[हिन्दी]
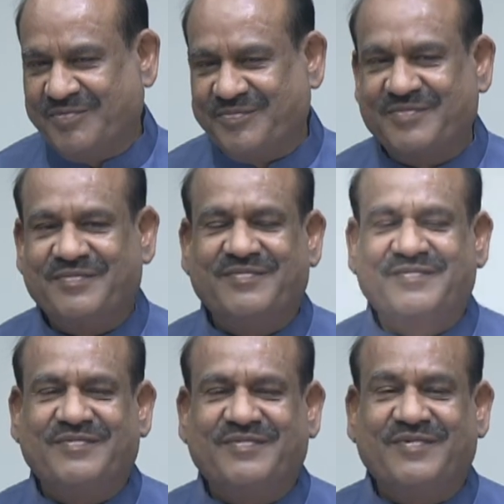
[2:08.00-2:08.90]
हम
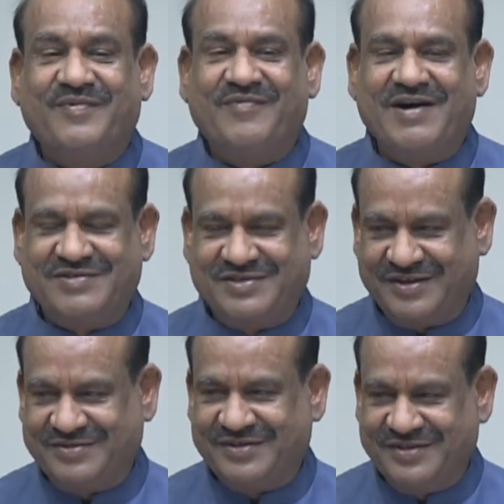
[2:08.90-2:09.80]

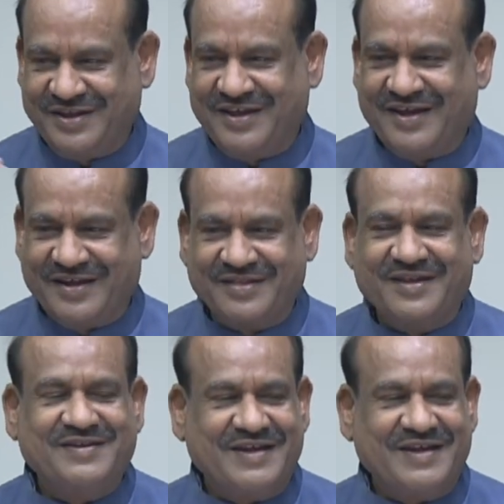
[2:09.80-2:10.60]
वास्तविक जिंदगी के अंदर